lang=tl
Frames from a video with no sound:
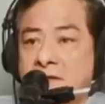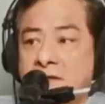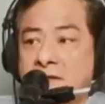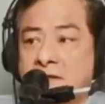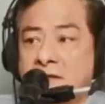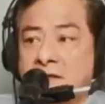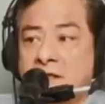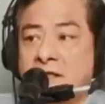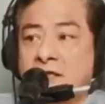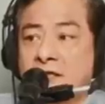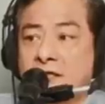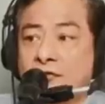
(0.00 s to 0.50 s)

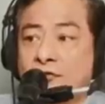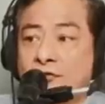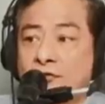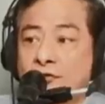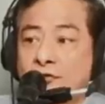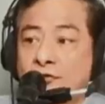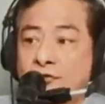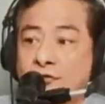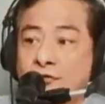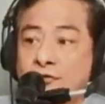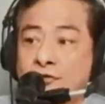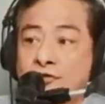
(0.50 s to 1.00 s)
eh kung
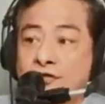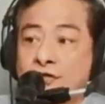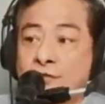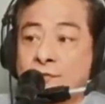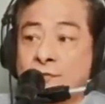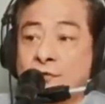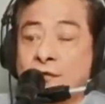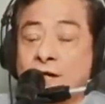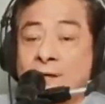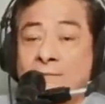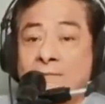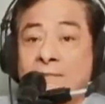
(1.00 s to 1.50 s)
tutusin
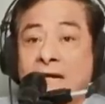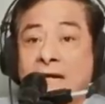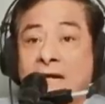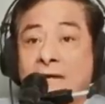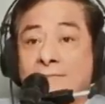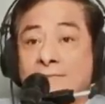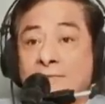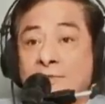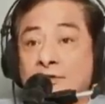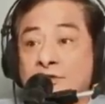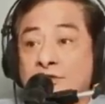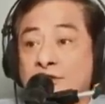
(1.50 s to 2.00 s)
mo nga
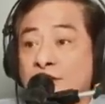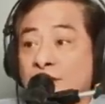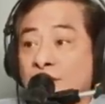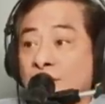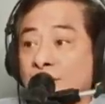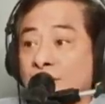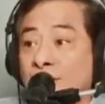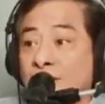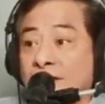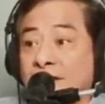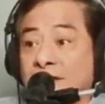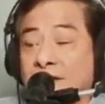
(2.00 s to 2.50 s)
malambot si
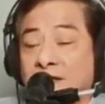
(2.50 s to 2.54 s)
Cory